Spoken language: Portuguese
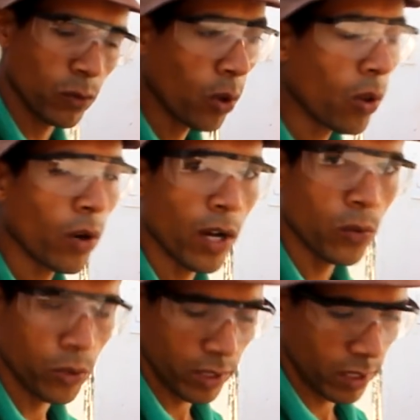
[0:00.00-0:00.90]
Vou colocar
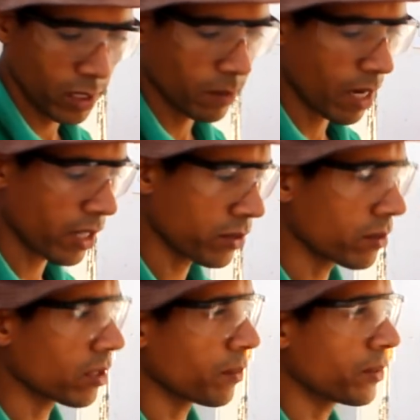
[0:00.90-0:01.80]
o outro aqui embaixo,
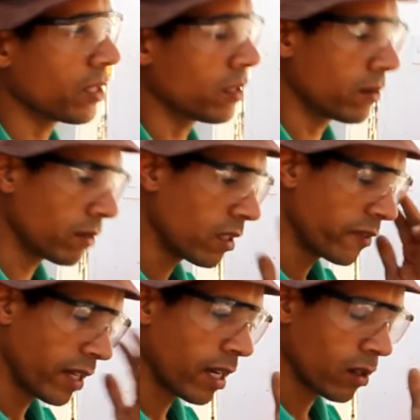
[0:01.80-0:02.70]
só para vocês
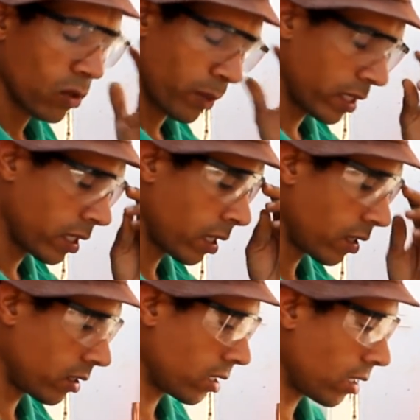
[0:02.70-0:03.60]
verificar como é que
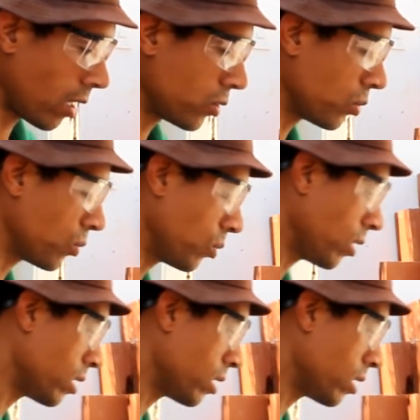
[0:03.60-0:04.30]
é a estrutura